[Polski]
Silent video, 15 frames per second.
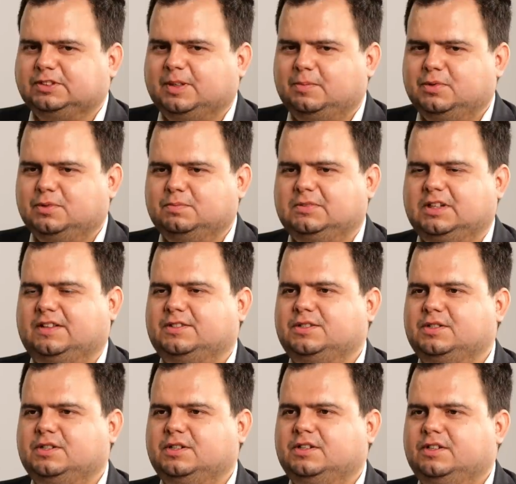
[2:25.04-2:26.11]
wstępu dla
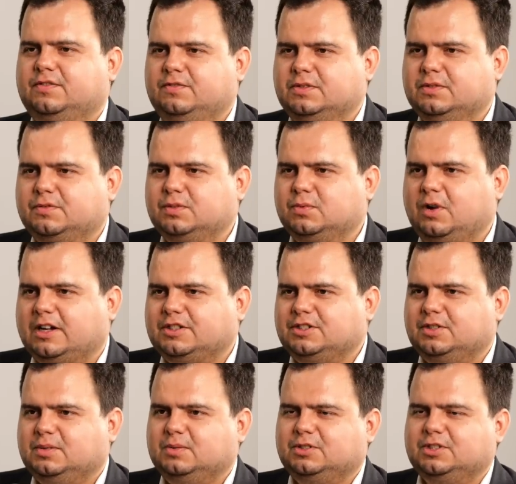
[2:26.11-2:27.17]
naszych e, widzów,
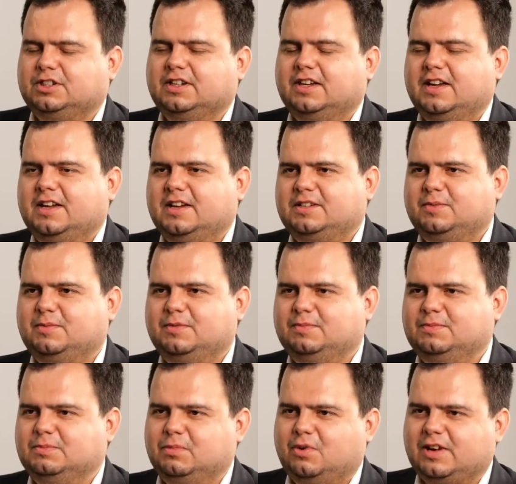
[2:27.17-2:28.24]
słuchaczy, którzy, żeby
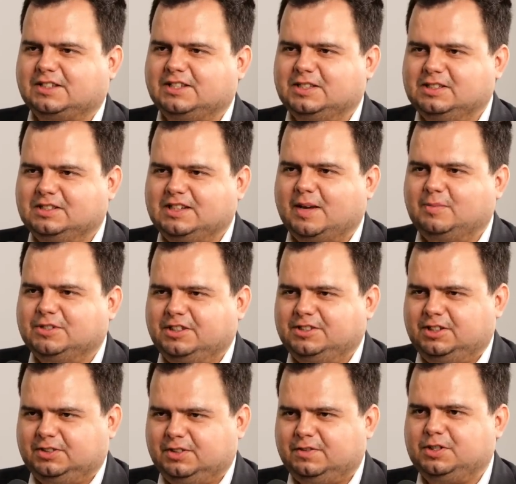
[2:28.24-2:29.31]
było jasne, Game
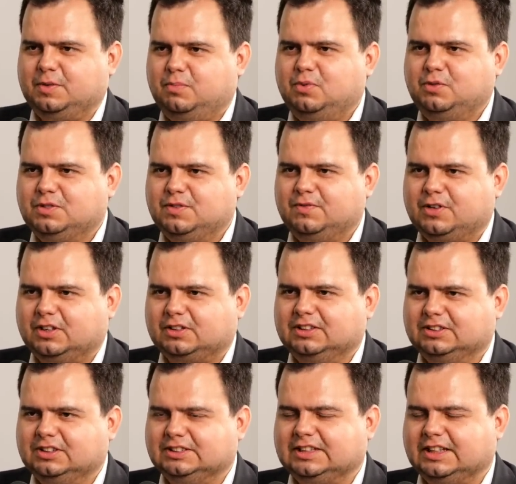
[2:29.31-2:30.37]
Changer to właśnie punkt
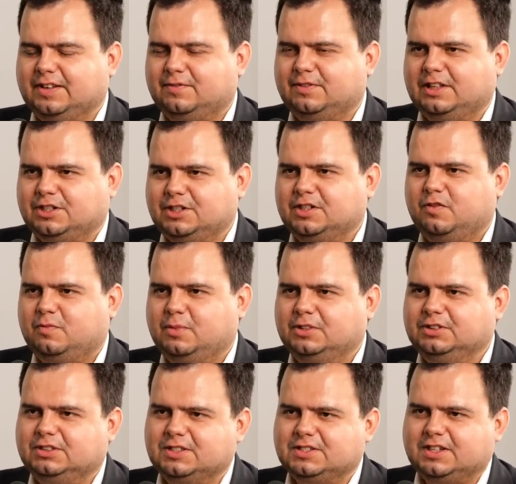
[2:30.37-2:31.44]
zwrotny. To jest takie tak. wydarzenie w
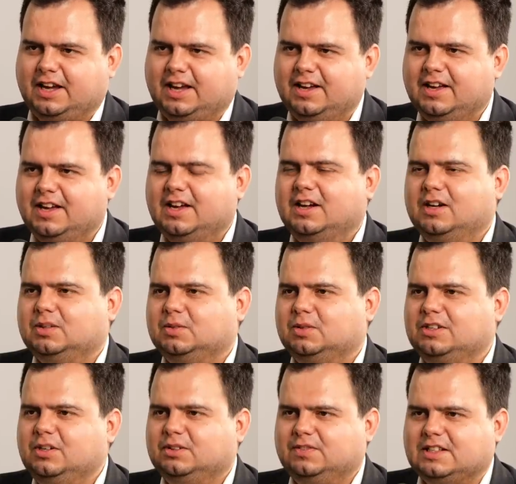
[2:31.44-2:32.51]
polityce,
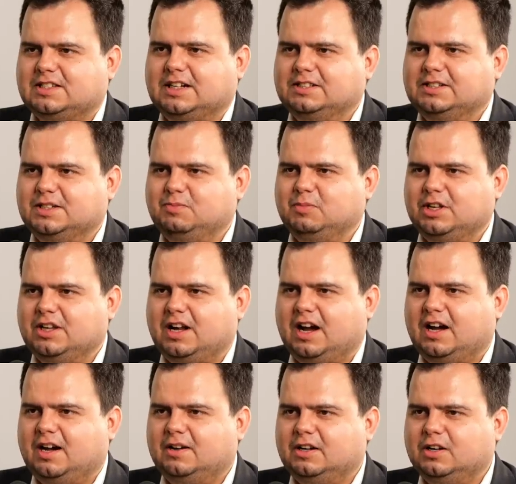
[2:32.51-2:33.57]
które nieodwracalnie
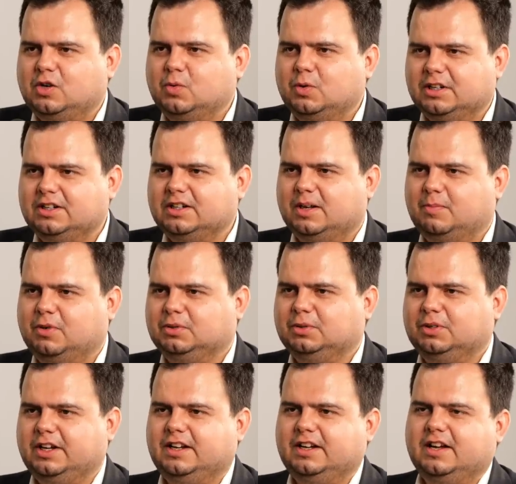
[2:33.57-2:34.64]
zmienia reguły gry, po
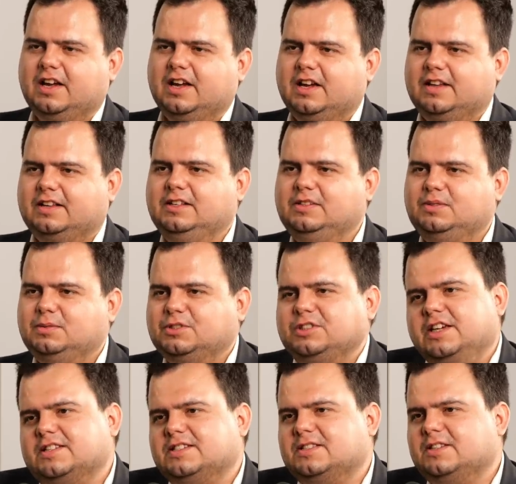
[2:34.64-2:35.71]
których nic już
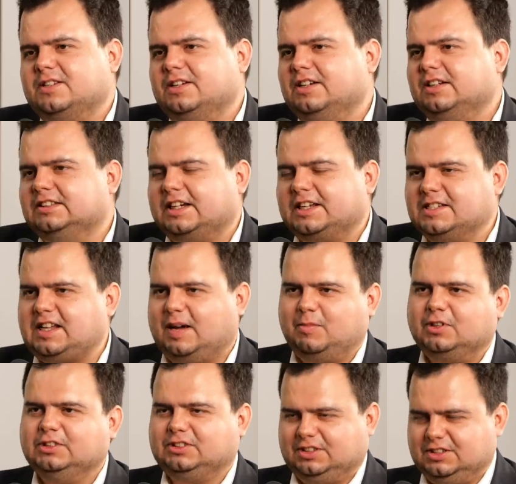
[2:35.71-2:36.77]
nie jest e, takie
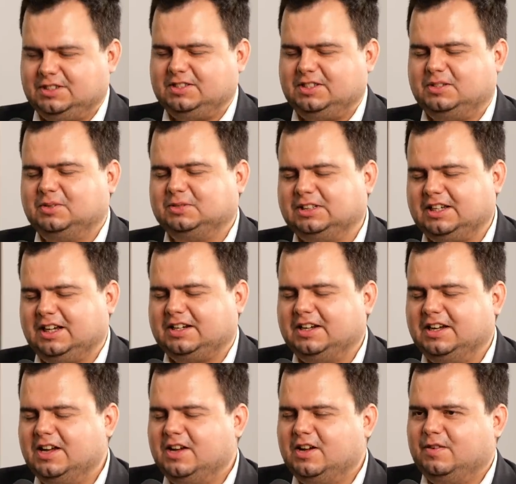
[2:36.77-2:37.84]
samo i to też jest tytuł, tak jak
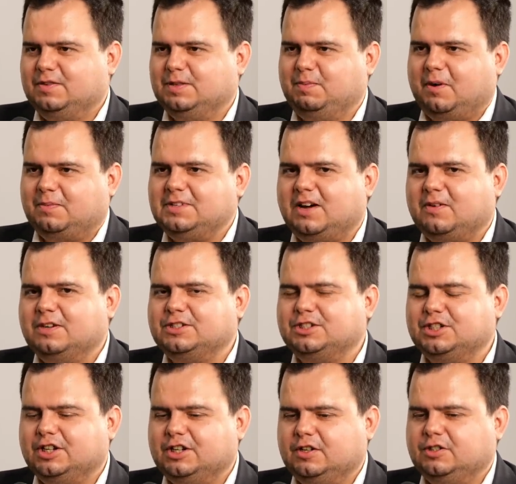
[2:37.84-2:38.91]
hmm.
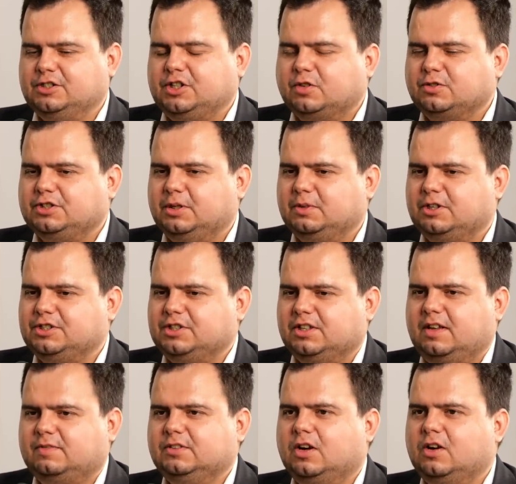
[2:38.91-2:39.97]
wspomniałeś, e, książki, która się
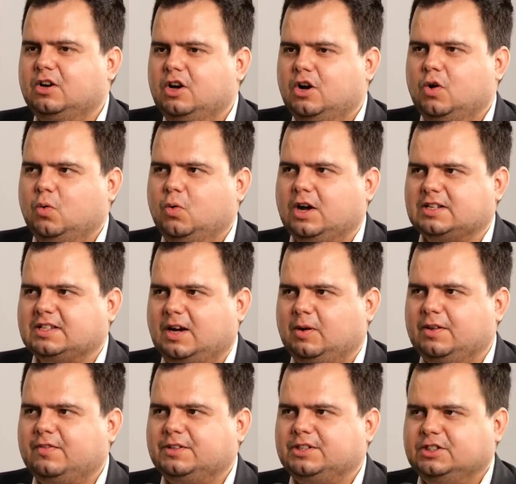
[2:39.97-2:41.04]
niedawno
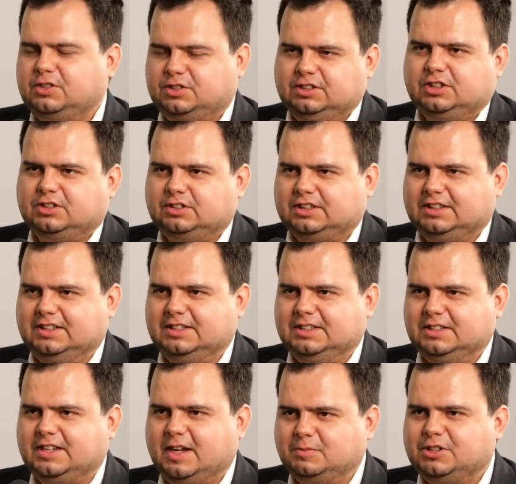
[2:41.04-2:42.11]
ukazała, ale właśnie książki też o
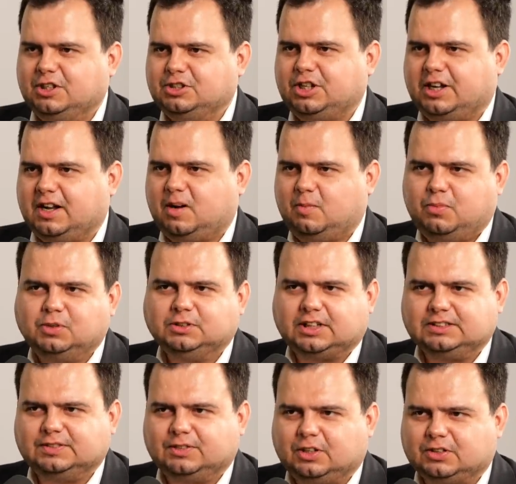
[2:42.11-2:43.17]
takich game changerach, o
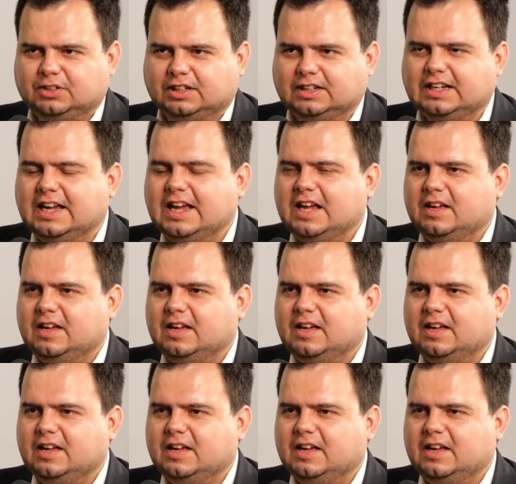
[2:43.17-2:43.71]
punktach zwrotnych.